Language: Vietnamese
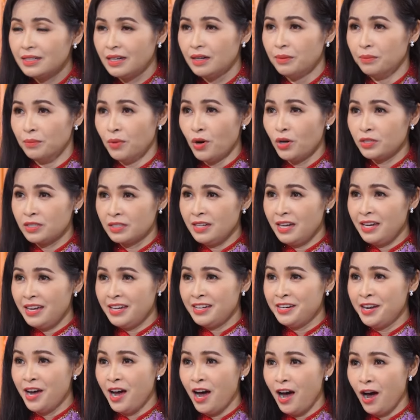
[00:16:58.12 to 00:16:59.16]
một
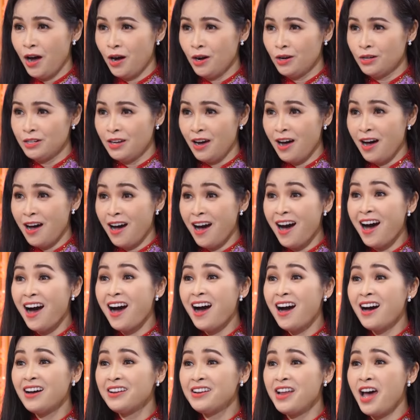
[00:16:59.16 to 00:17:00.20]
ngày nào đó
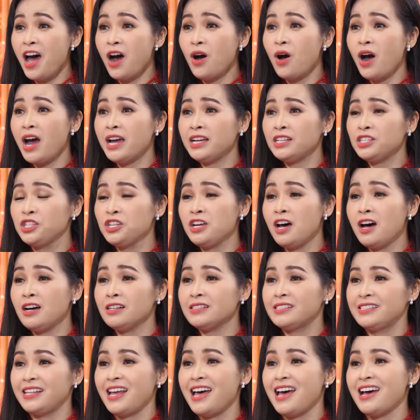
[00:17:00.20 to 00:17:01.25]
nếu anh
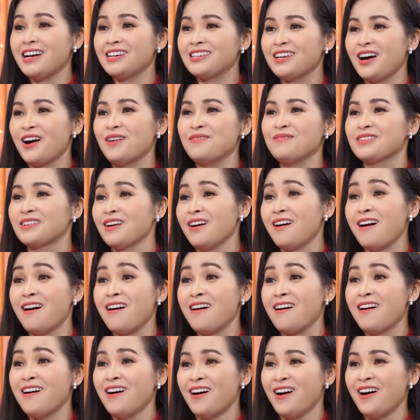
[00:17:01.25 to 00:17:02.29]
Dương sẽ không
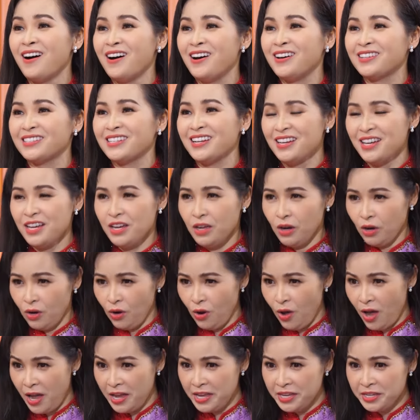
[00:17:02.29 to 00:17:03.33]
còn
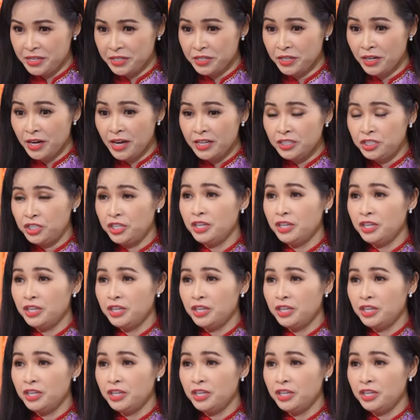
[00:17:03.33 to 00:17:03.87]
Loài người